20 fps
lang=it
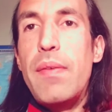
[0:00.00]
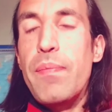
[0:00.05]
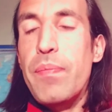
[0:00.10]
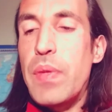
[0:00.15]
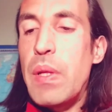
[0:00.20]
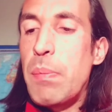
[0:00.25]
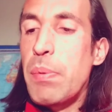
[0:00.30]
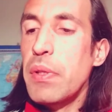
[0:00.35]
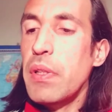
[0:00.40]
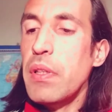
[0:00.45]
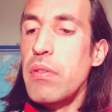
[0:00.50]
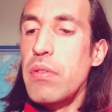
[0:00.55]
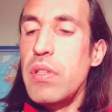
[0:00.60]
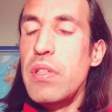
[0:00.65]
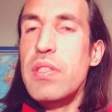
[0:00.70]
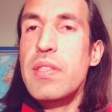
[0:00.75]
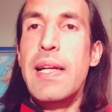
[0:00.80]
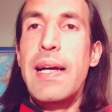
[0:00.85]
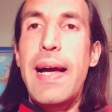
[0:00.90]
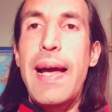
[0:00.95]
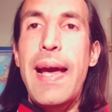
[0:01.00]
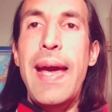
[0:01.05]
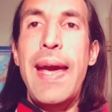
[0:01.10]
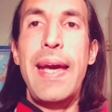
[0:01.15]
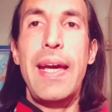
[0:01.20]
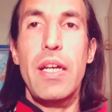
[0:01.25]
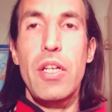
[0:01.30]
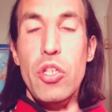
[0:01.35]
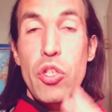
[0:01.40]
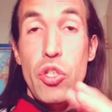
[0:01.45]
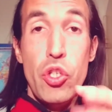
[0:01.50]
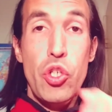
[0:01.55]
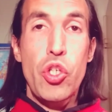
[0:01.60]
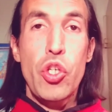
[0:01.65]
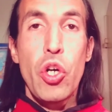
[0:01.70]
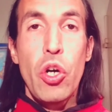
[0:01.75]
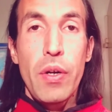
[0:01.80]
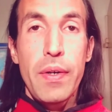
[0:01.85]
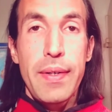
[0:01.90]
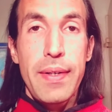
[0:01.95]
il protagonista è
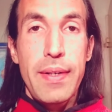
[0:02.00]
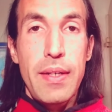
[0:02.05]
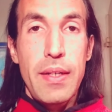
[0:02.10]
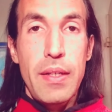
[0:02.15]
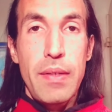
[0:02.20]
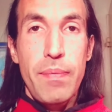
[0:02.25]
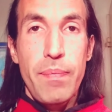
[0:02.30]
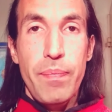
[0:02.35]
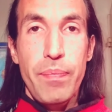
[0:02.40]
Sean,